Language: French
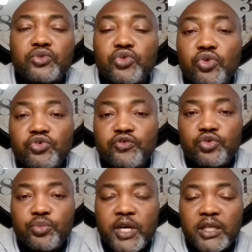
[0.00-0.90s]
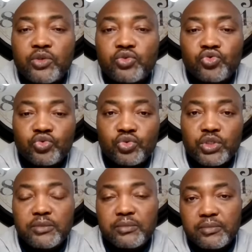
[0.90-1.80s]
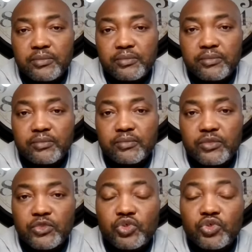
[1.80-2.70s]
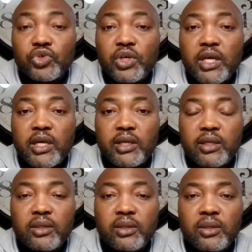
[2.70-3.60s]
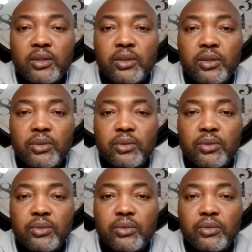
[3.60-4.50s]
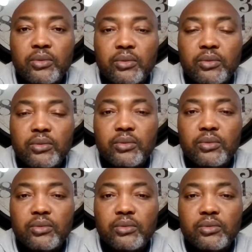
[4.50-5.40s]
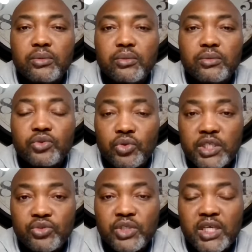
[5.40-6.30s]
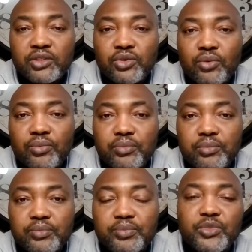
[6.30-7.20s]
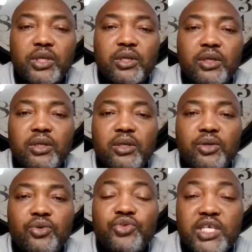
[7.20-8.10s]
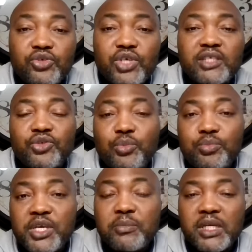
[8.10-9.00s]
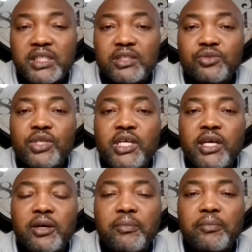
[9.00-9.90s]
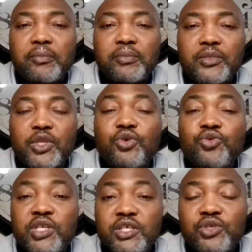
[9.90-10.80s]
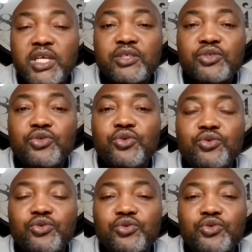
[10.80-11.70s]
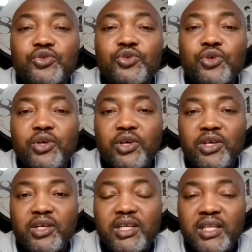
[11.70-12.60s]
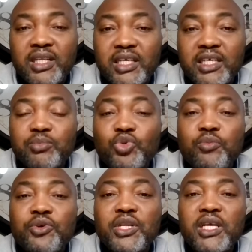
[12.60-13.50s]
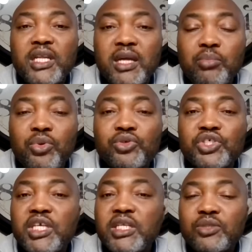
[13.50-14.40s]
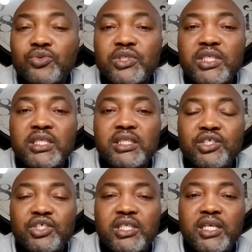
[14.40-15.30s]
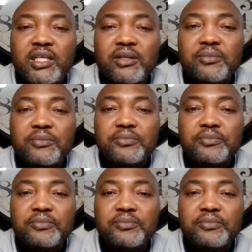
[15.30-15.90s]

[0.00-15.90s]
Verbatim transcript: Ce dont je veux te parler aujourd'hui, ce serait euh, en éducation. Une éducation bien particulière, une éducation sur les crypto-monnaies, la blockchain et tout ce qui est digital.